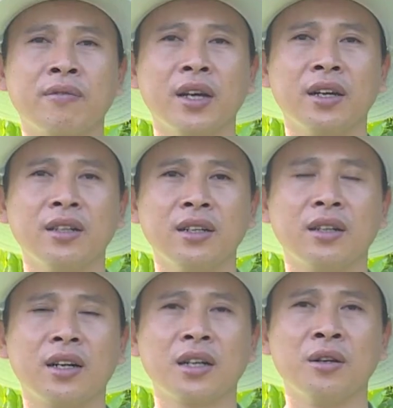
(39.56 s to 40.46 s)
phê
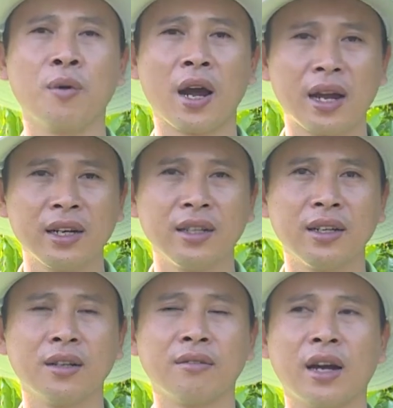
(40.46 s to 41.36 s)
rất hiệu quả.
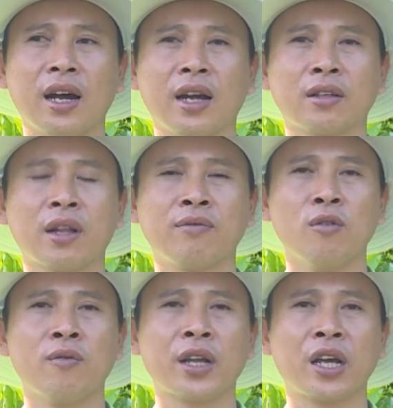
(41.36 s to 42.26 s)
Và chúng ta
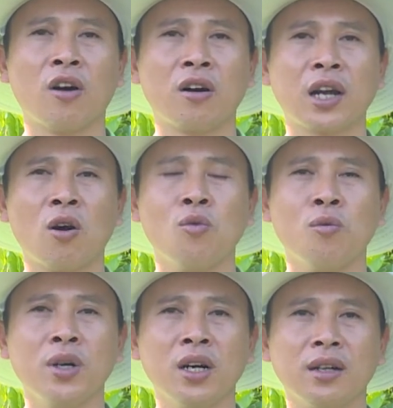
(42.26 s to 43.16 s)
phun vào giai đoạn đầu mùa
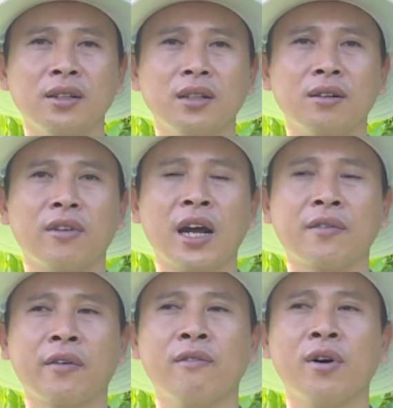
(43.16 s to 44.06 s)
mưa và
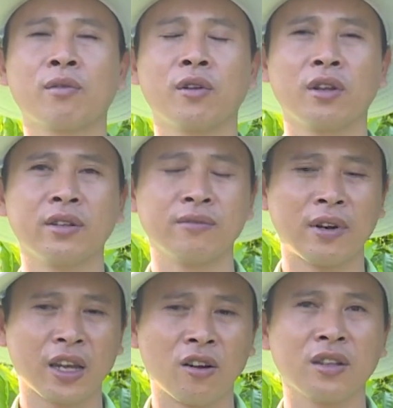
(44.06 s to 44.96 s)

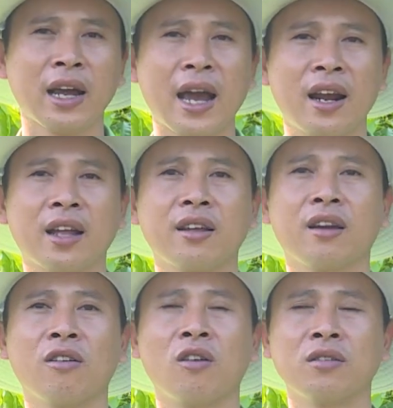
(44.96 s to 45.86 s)
giai đoạn thứ hai là
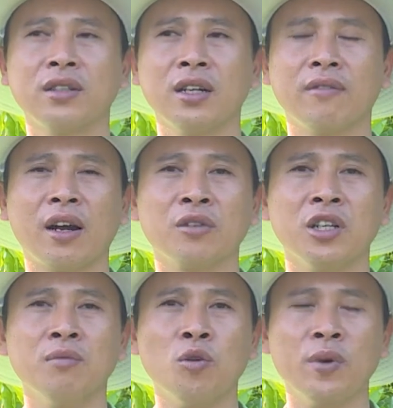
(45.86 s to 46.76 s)
giai đoạn vào
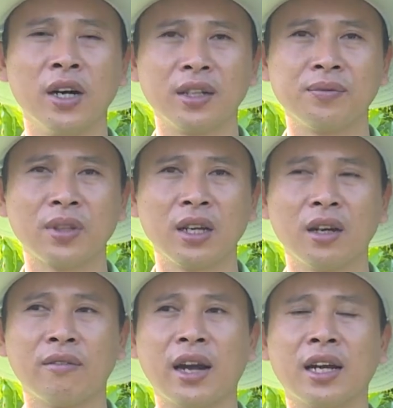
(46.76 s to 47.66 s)
giữa mùa mưa.
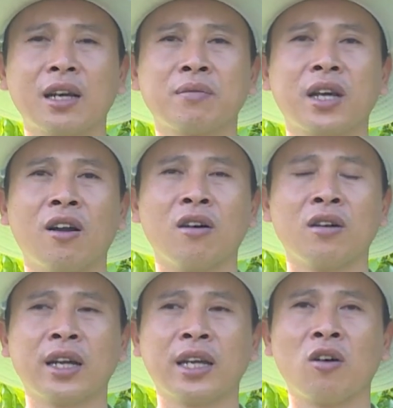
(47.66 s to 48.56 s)
Và trong giai
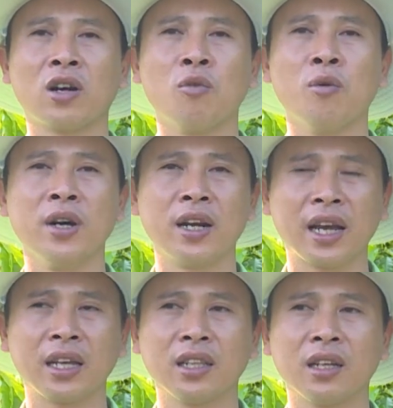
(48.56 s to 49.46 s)
đoạn đầu mùa mưa
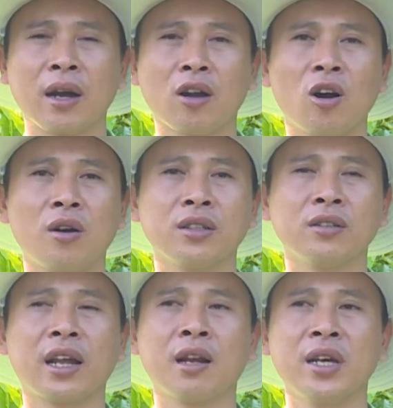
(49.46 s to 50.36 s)
này thì bà con như
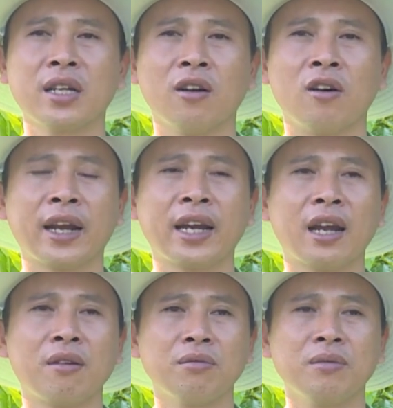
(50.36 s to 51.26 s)
ta đã biết giai đoạn nắng
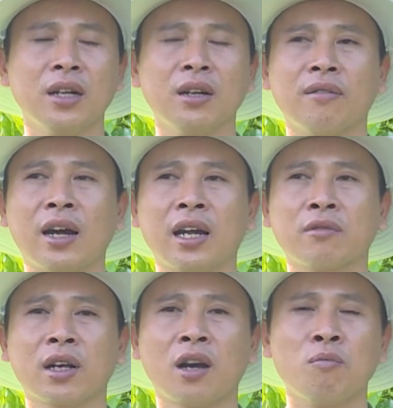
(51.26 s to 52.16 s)
nóng và chúng
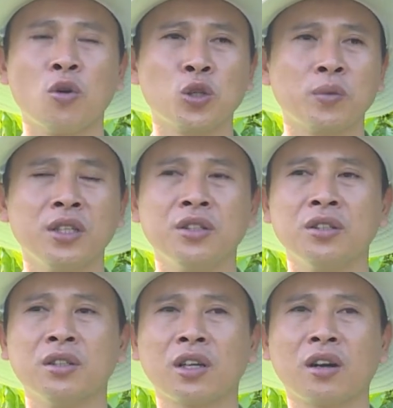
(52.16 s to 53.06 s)
ta không bổ sung dinh dưỡng
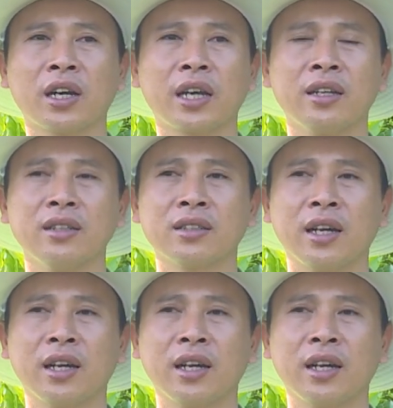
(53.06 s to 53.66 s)
được cho cây